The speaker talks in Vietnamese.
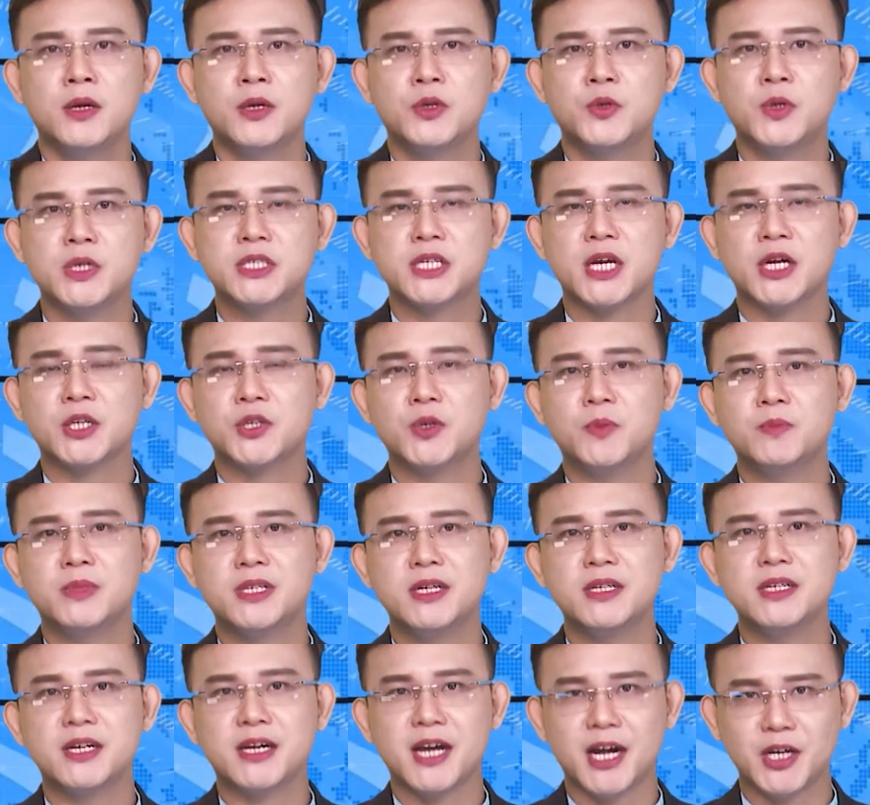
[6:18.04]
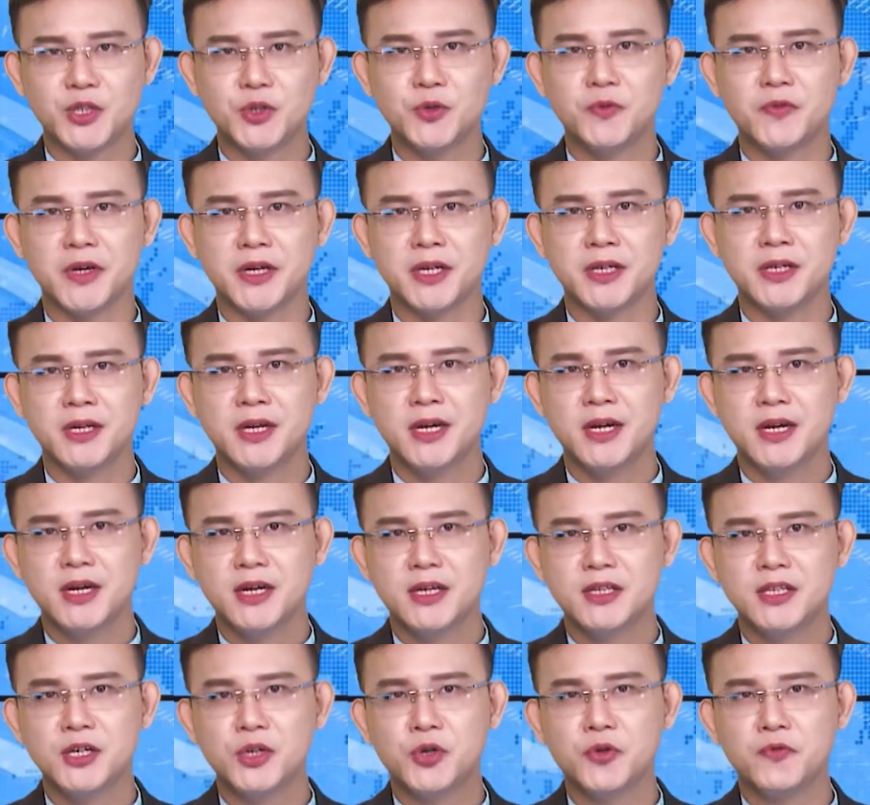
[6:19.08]
Chuyển sang thông tin khá thú vị.
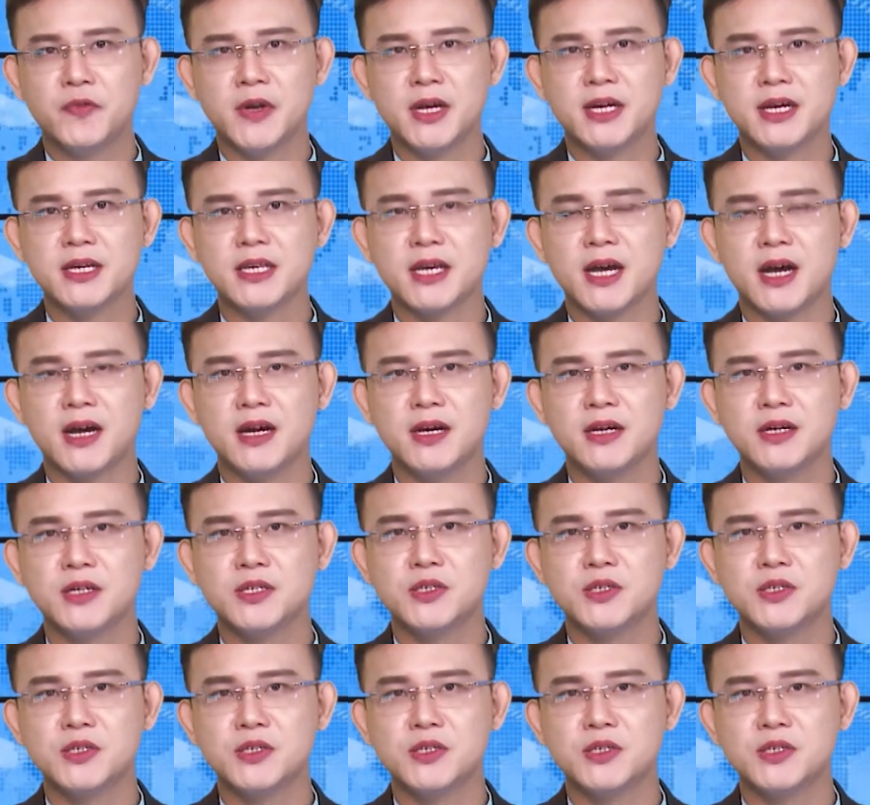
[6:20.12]
Thưa quý vị khán giả,